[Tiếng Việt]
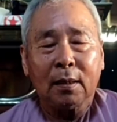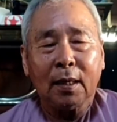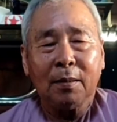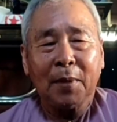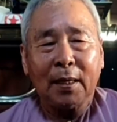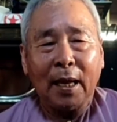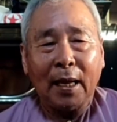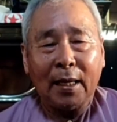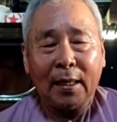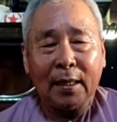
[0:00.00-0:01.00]
khi mà
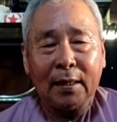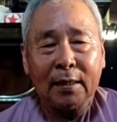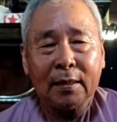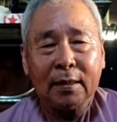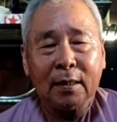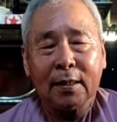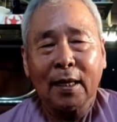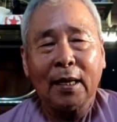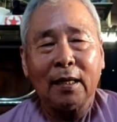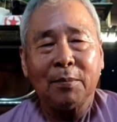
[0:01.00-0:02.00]
ngài chưa
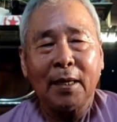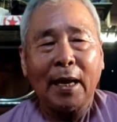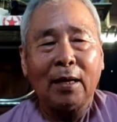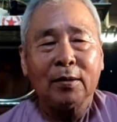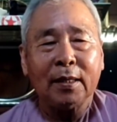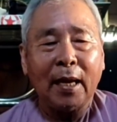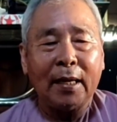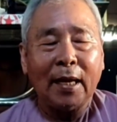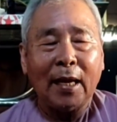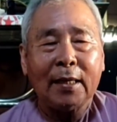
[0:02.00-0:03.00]
ra đời mở đạo thì
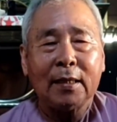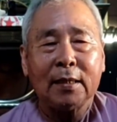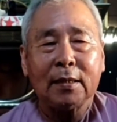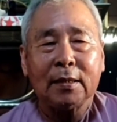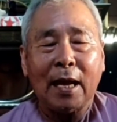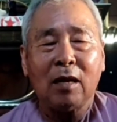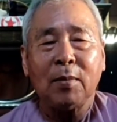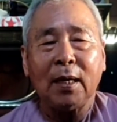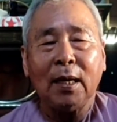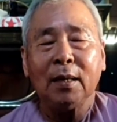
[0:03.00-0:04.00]
ngài đã đau
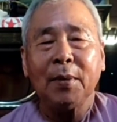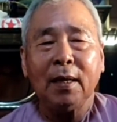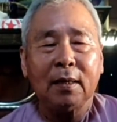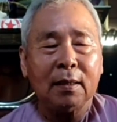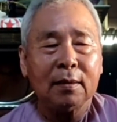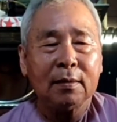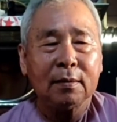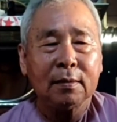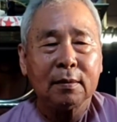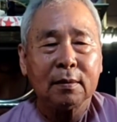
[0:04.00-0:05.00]
bệnh liên miên rồi
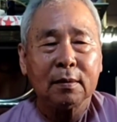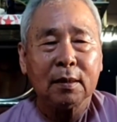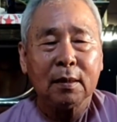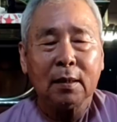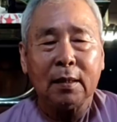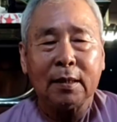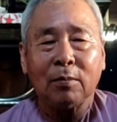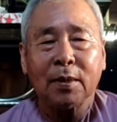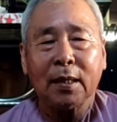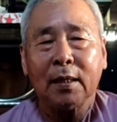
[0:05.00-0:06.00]
thì
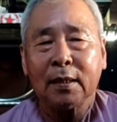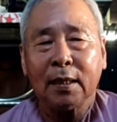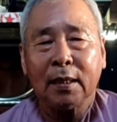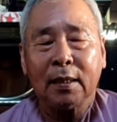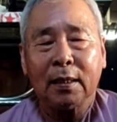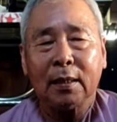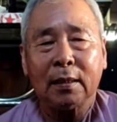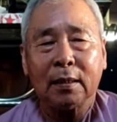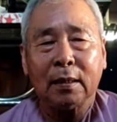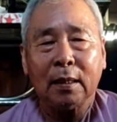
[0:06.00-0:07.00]
trong cái cái
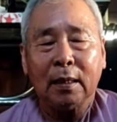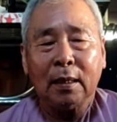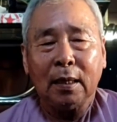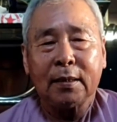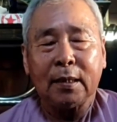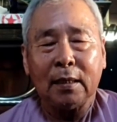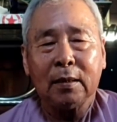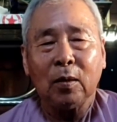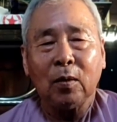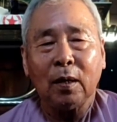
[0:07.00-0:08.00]
lịch sử
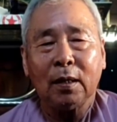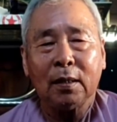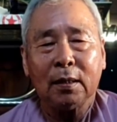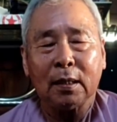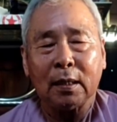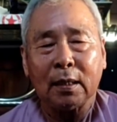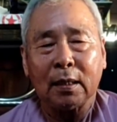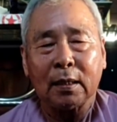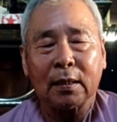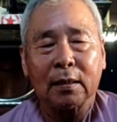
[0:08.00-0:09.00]
của à,
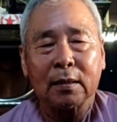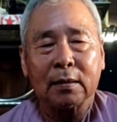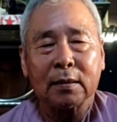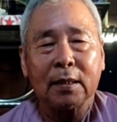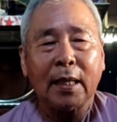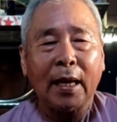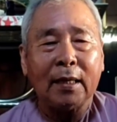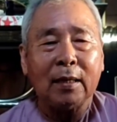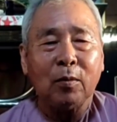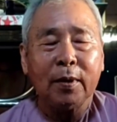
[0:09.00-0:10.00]
đức
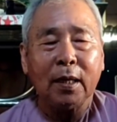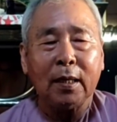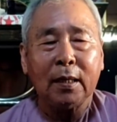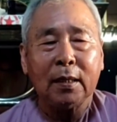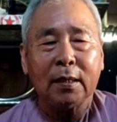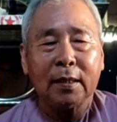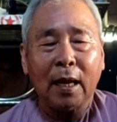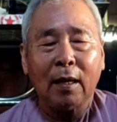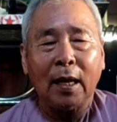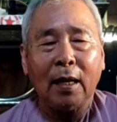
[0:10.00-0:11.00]
thầy thì quý vị
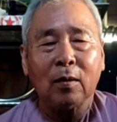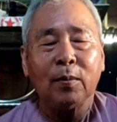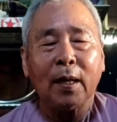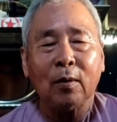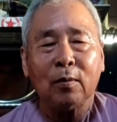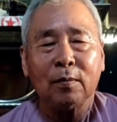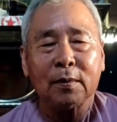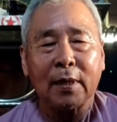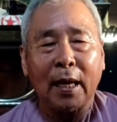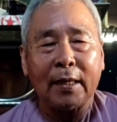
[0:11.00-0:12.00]
chắc có lẽ cũng hiểu
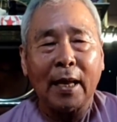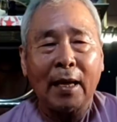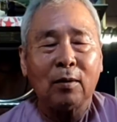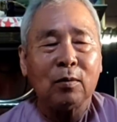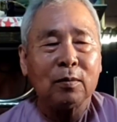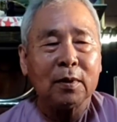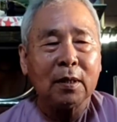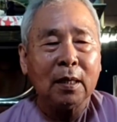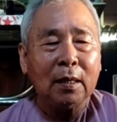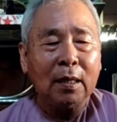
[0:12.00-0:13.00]
ngài đau
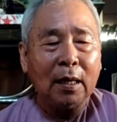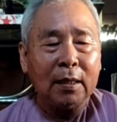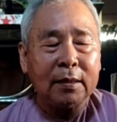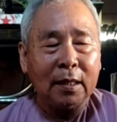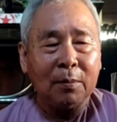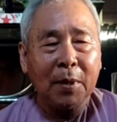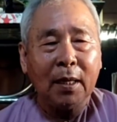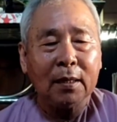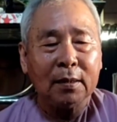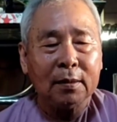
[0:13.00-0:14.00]
à, truyền
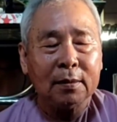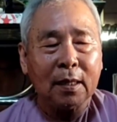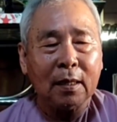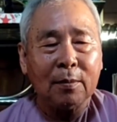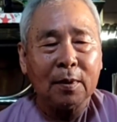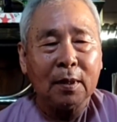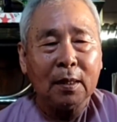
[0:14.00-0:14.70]
miên à,